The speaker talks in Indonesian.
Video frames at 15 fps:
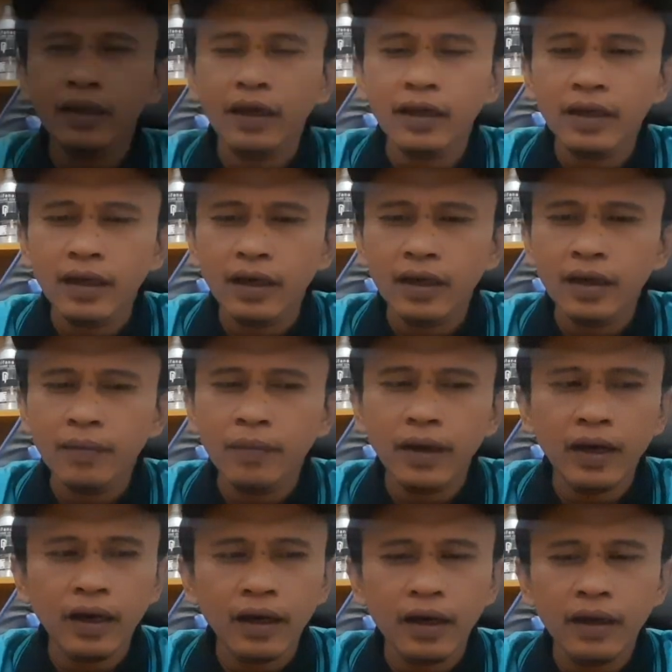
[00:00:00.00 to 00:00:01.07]
ditanya
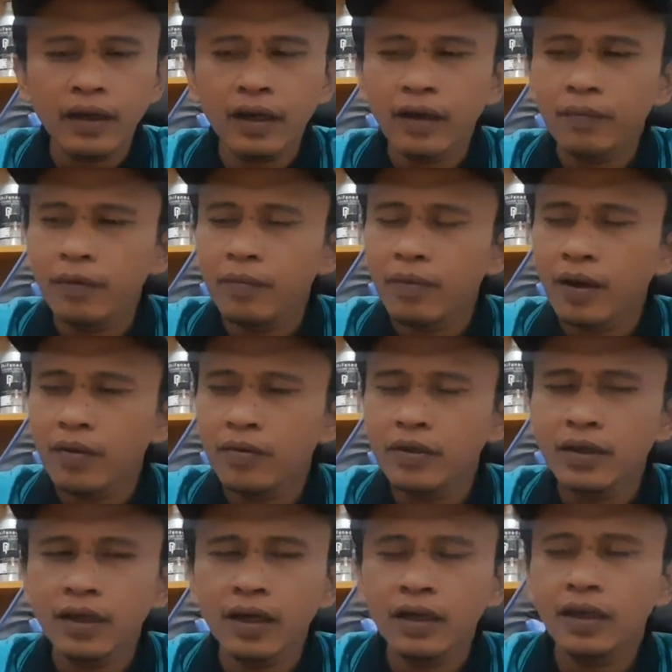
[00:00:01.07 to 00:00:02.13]
manakah yang lebih
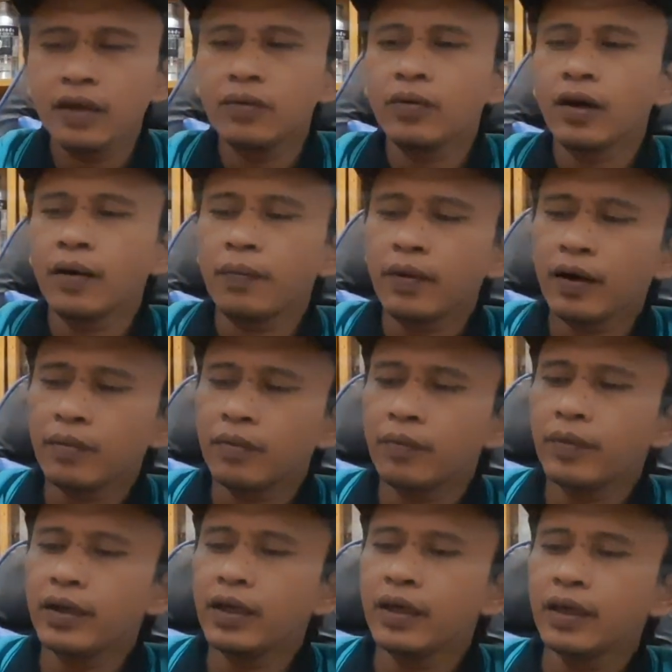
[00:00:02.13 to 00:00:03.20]
bagus dari kedua
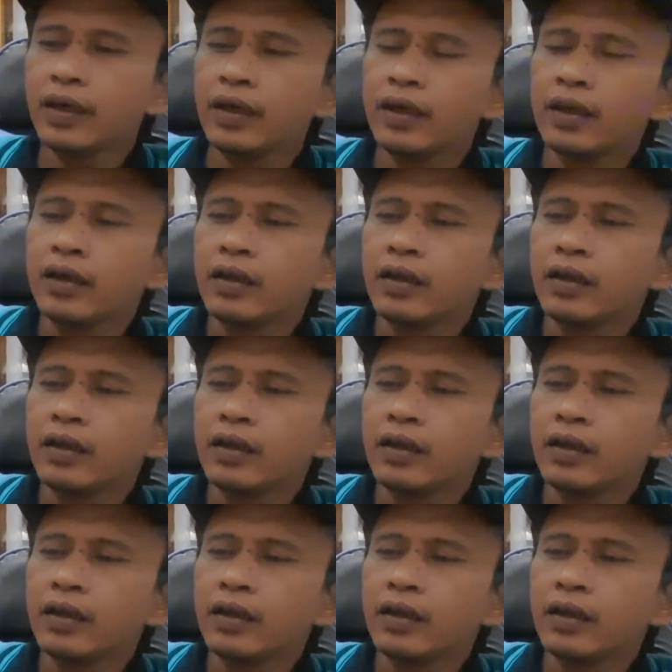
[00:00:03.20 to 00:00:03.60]
parfum ini,